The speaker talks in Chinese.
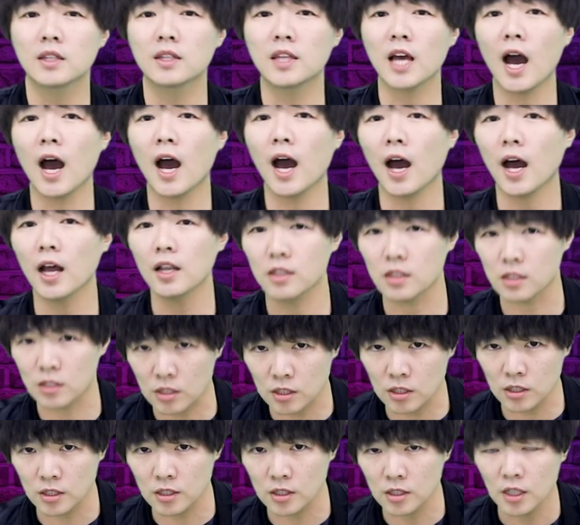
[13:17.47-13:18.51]
但
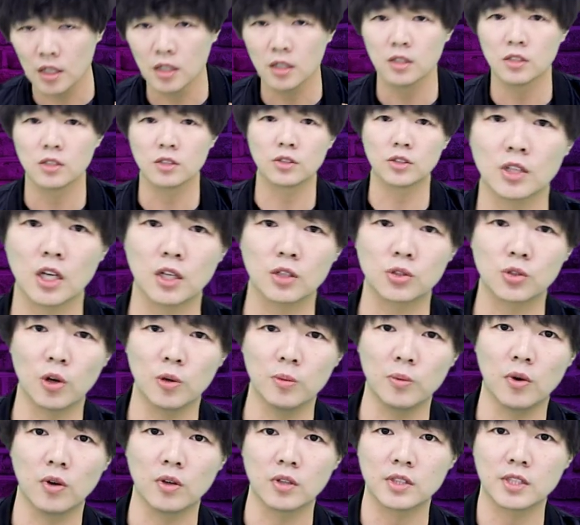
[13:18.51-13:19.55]
是上个
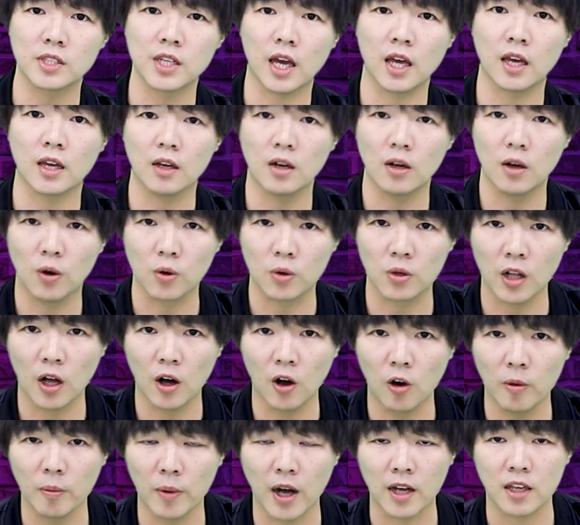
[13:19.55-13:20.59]
周末在
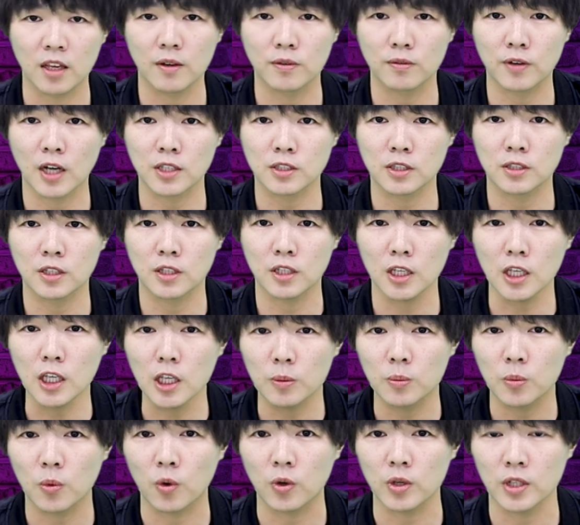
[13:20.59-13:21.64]
Oklahoma 也发生了
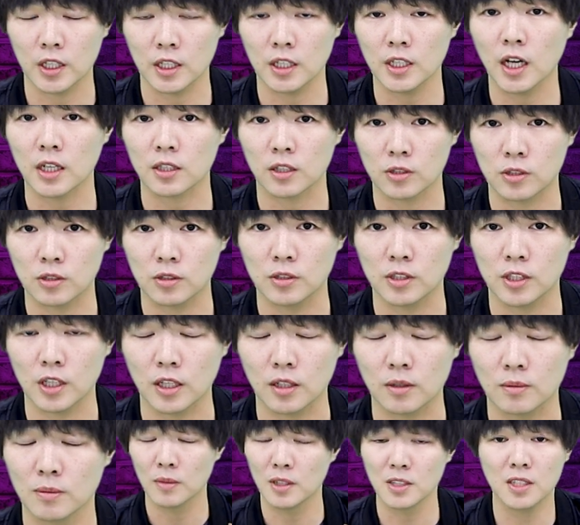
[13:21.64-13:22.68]
一模一样的事
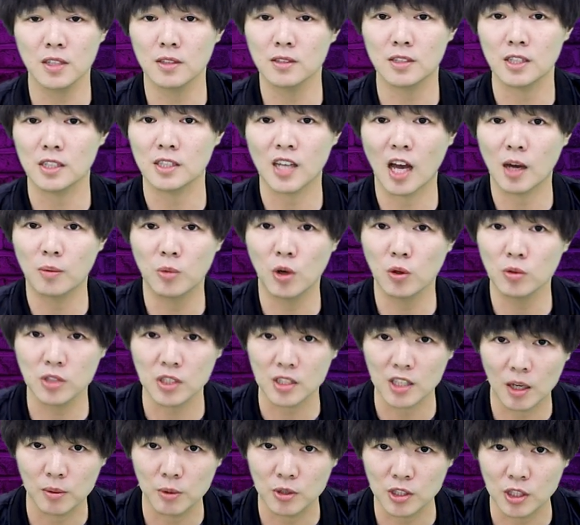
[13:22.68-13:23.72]
情，而且警察没有
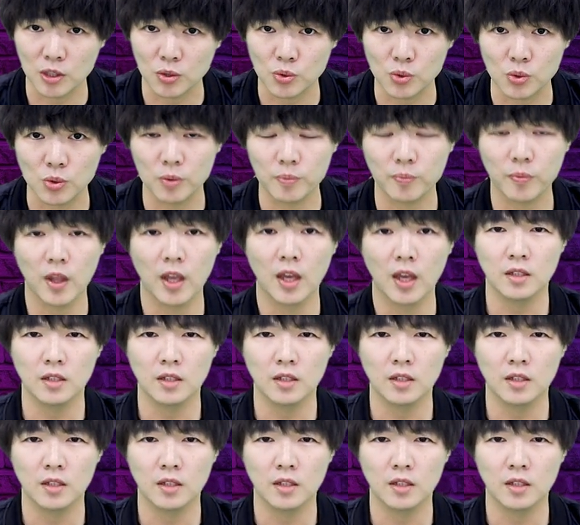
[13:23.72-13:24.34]
请他们进去。